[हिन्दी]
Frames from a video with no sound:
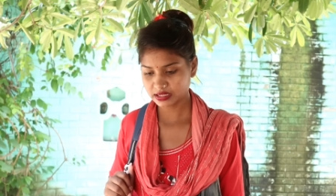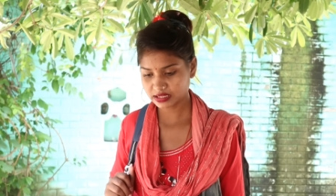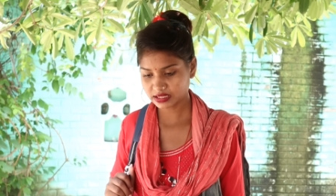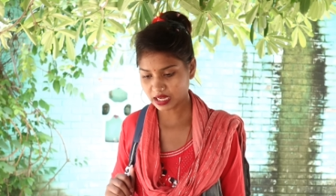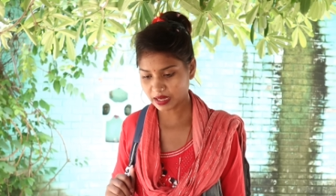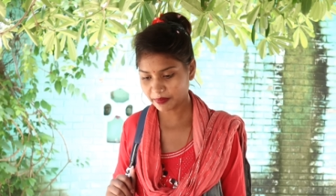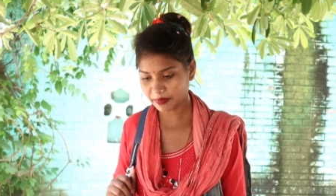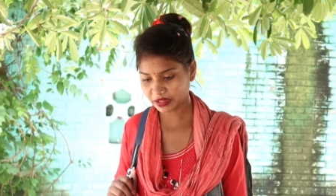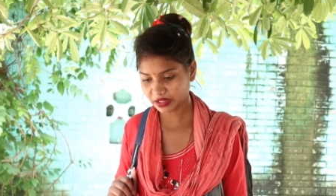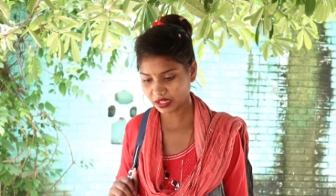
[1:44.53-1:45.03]

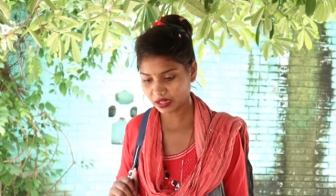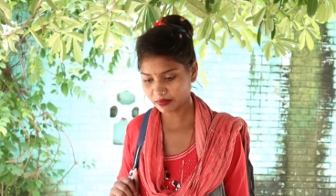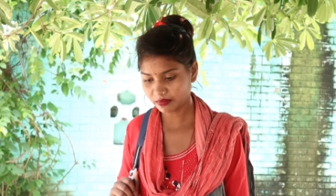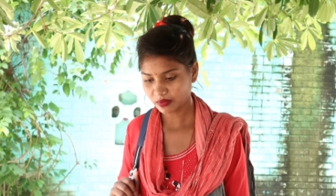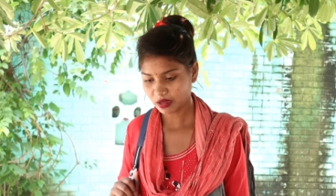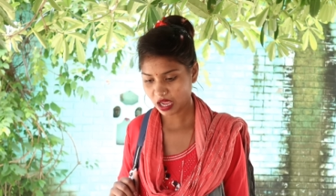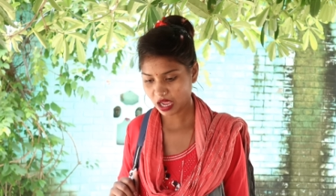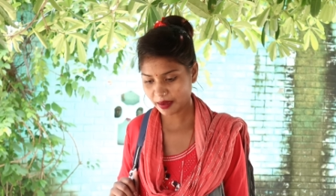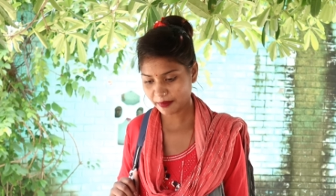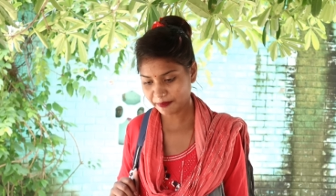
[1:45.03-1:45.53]
इसका
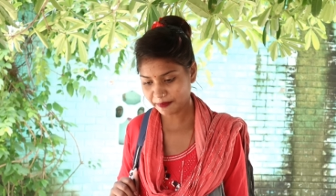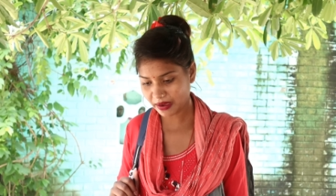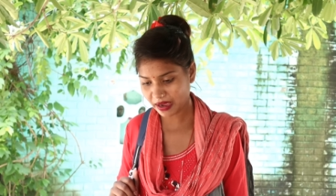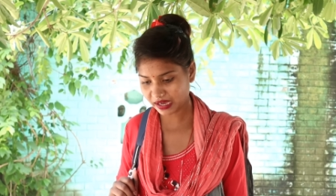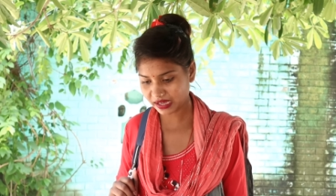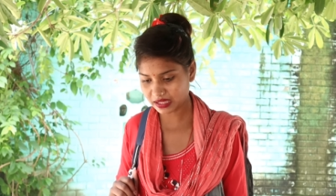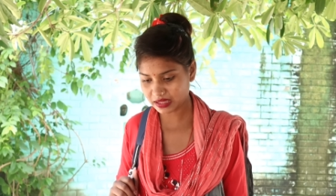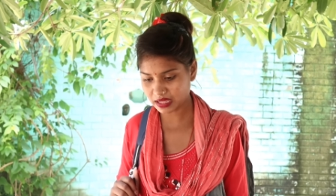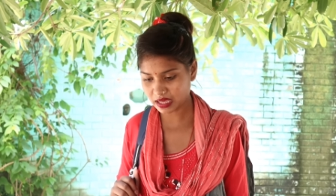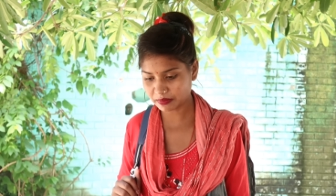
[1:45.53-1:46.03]
मतलब आप
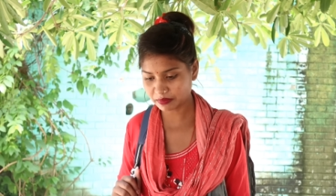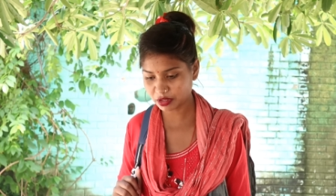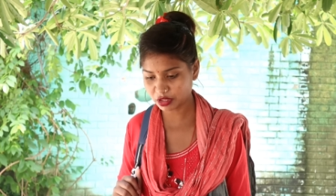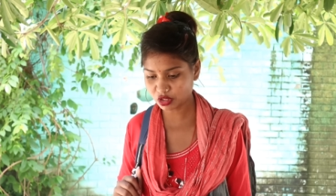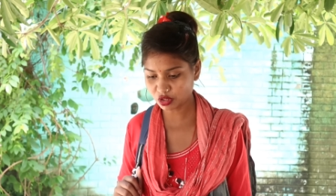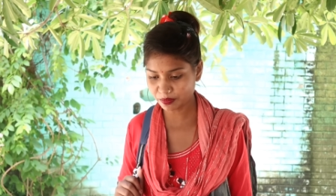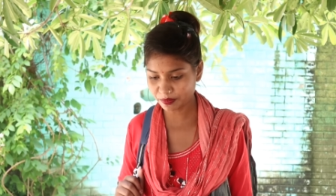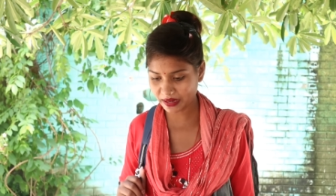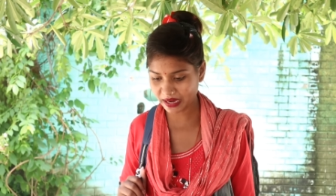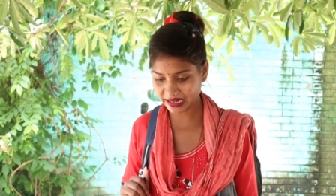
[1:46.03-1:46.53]
माँ के
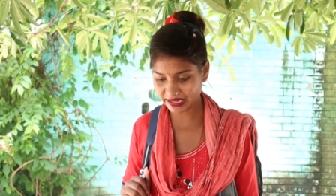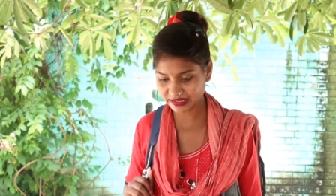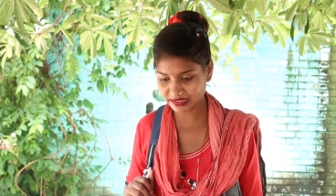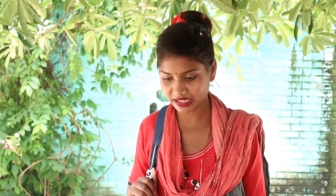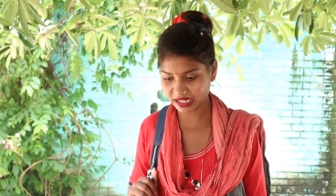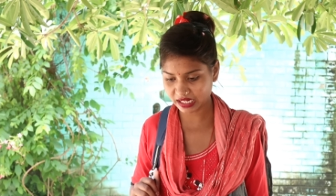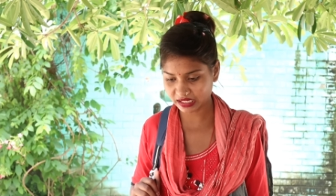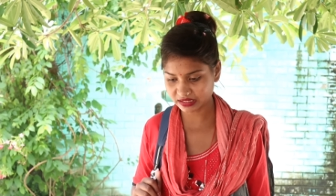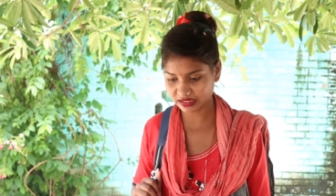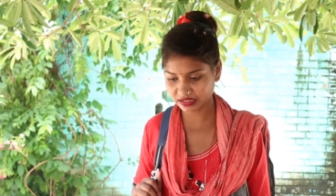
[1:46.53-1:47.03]
सामने जो प्यार
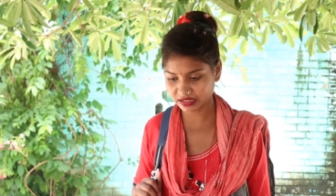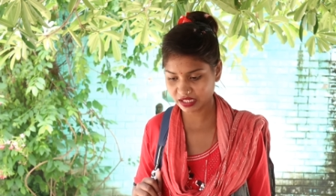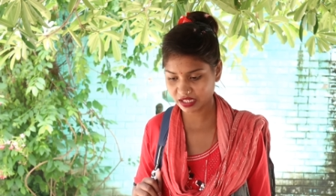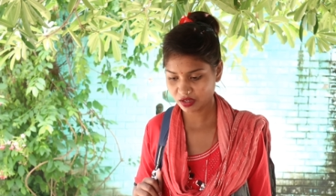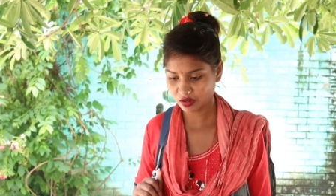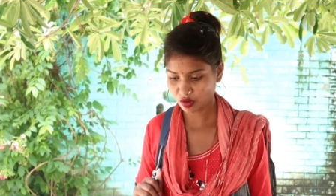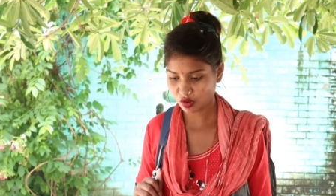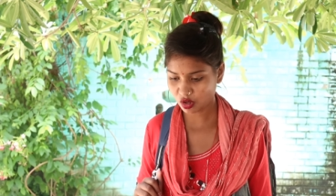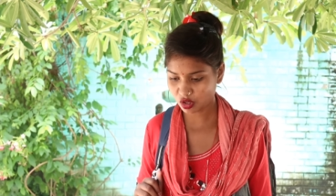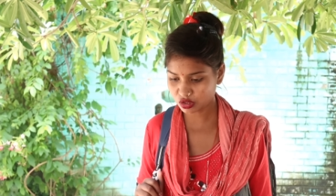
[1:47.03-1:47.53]
दिखाते
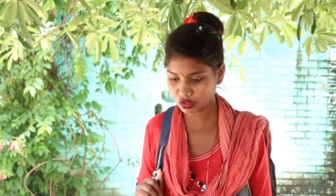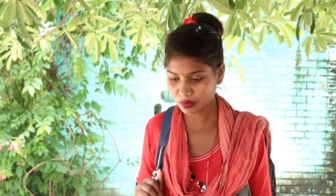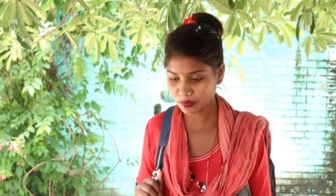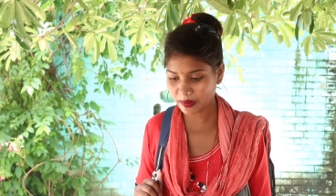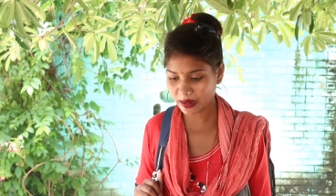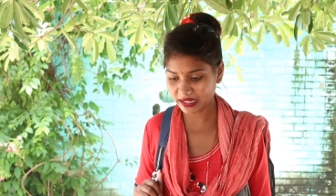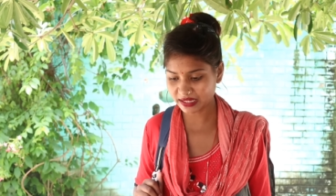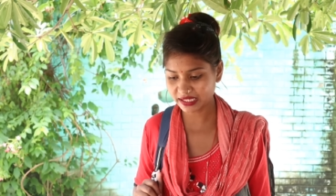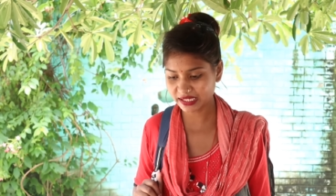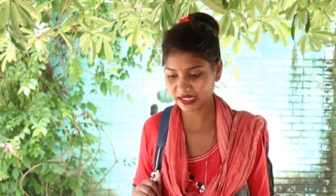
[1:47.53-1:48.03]
थे और जो
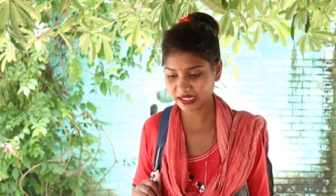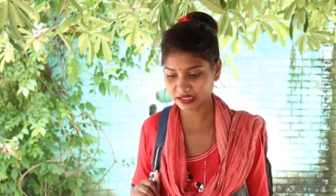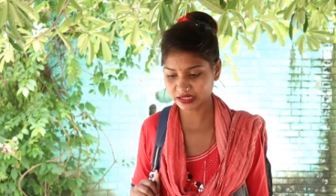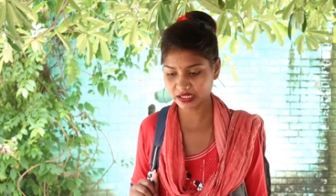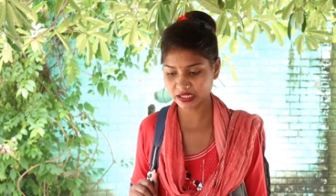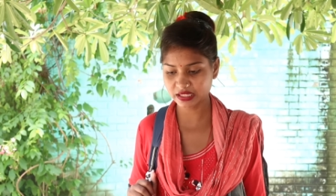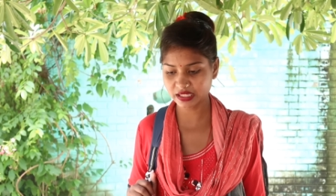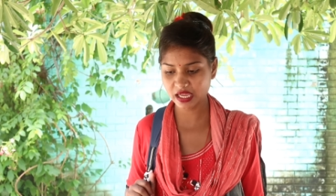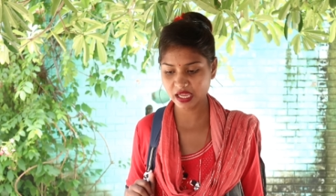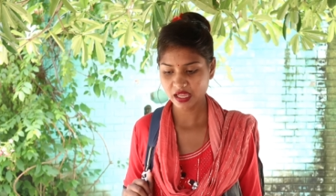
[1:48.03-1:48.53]
वादे
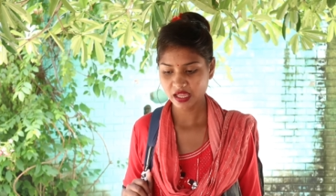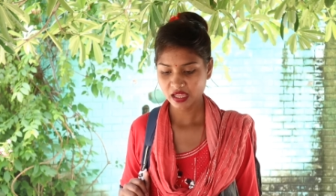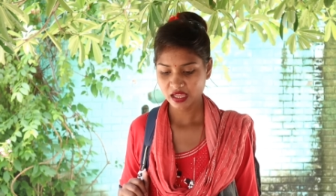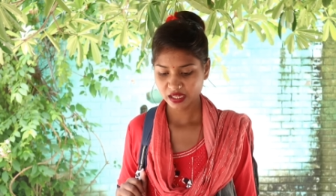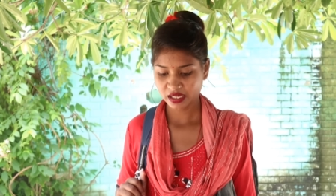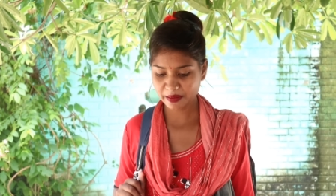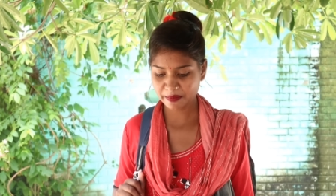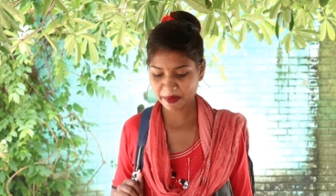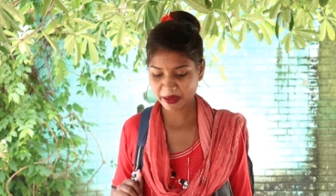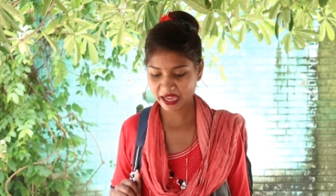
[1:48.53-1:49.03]
करते थे
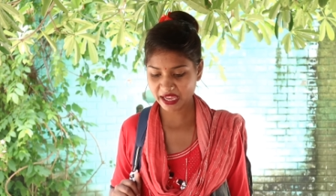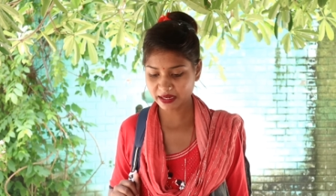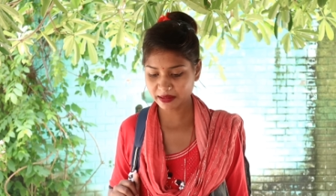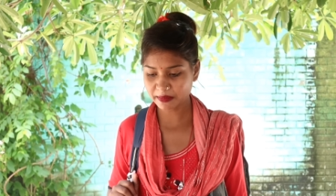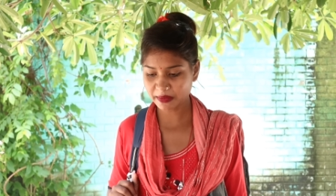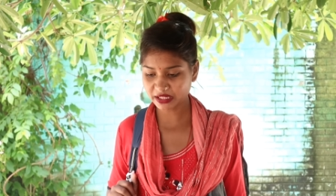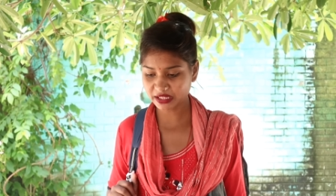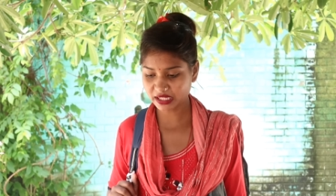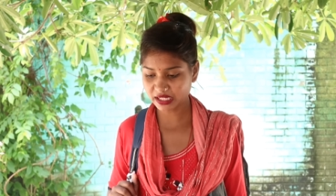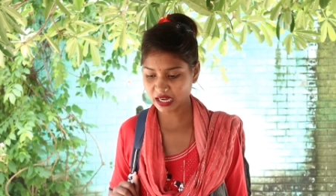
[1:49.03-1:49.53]
कि बहन
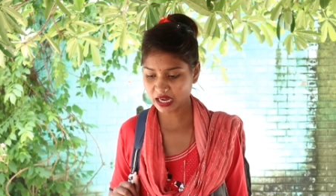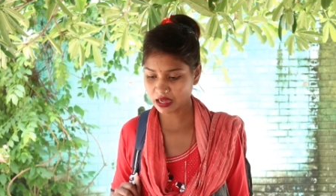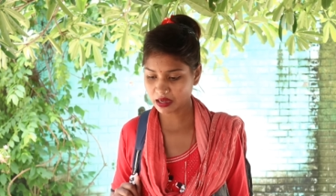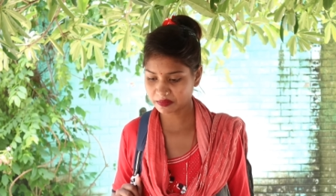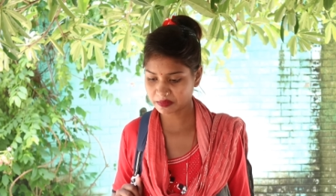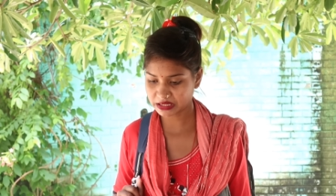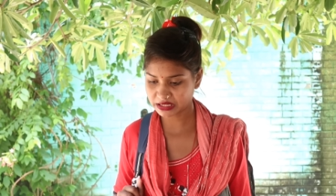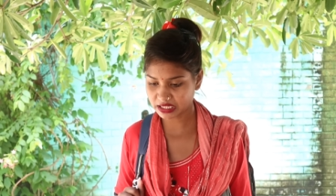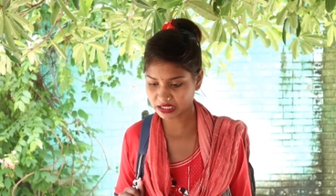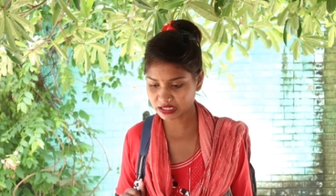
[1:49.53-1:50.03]
मैं तेरा
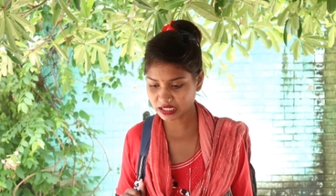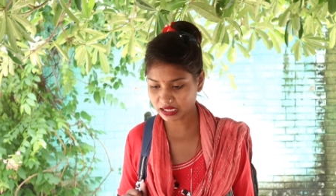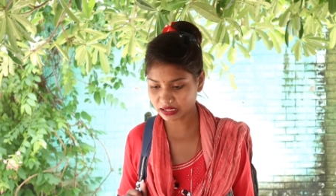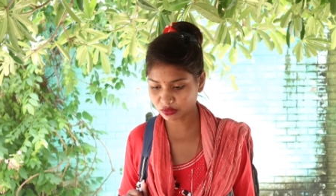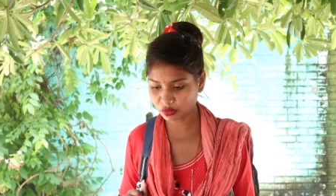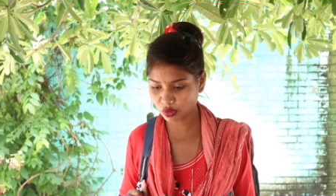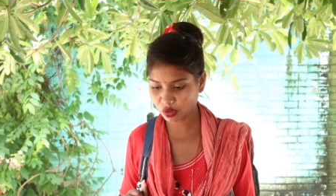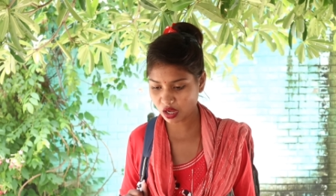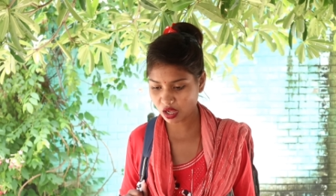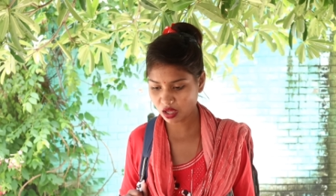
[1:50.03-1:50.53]
हमेशा
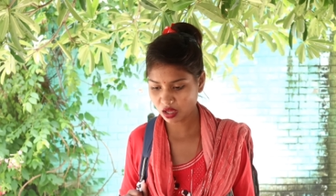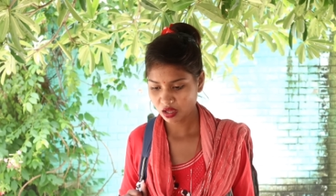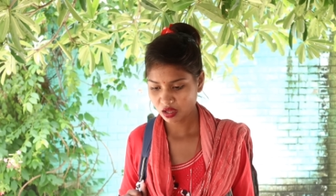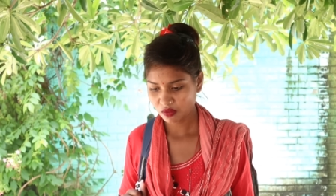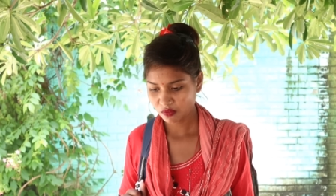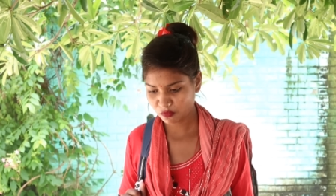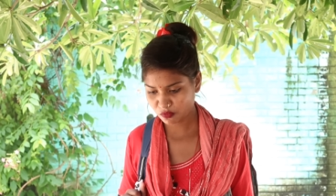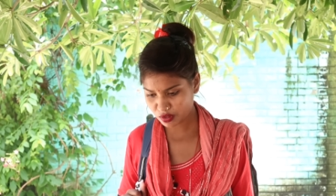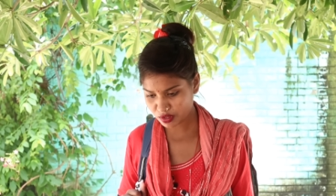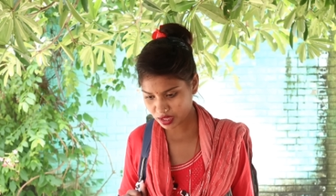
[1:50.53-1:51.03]
साथ दूंगा
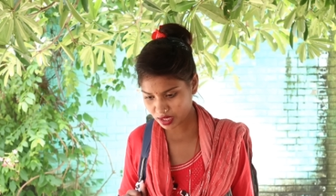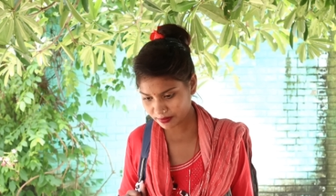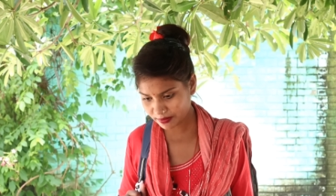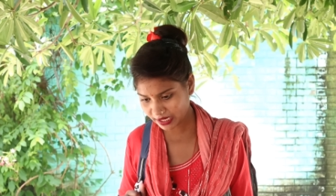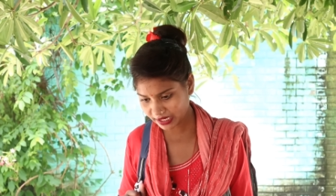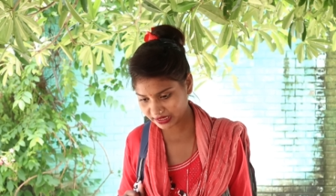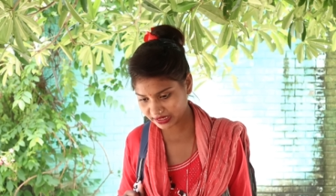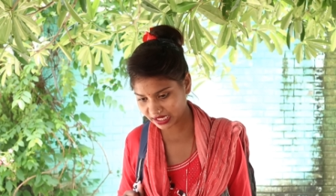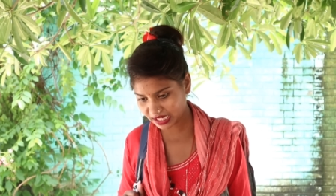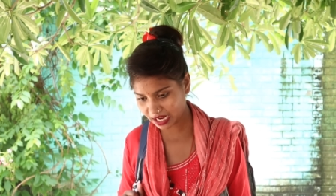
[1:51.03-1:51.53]
वो सब
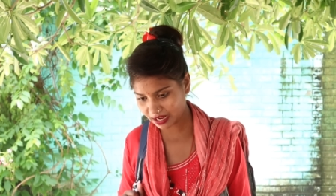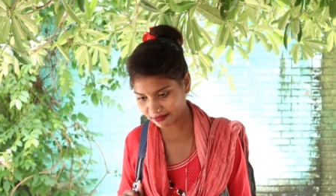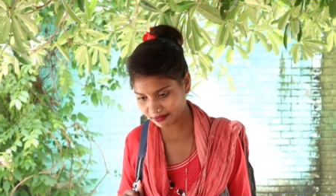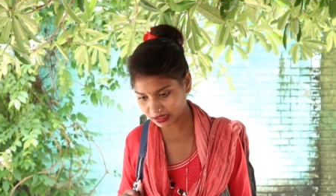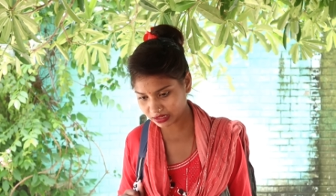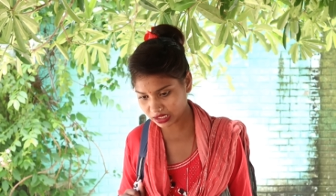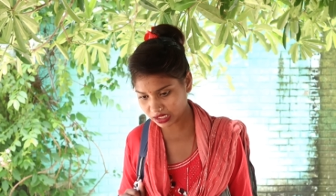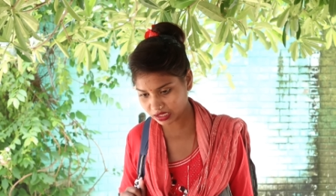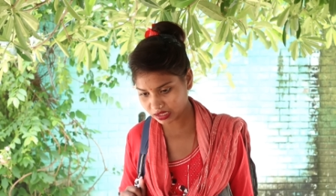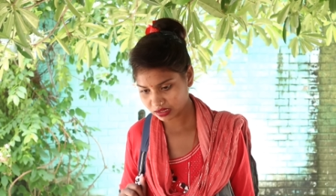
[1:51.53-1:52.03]
एक
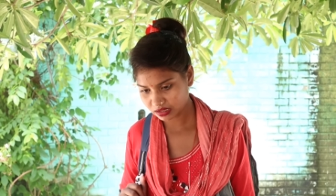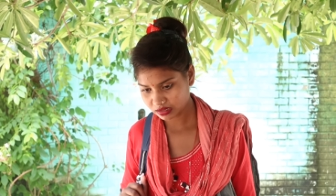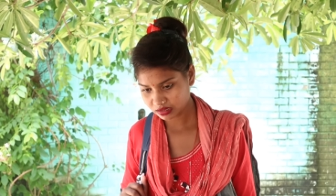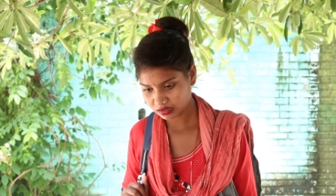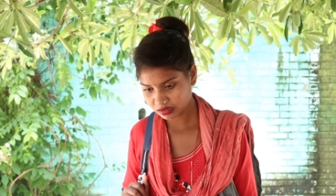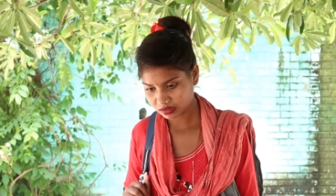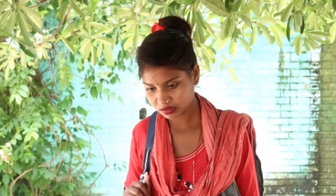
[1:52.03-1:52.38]
दिखावा था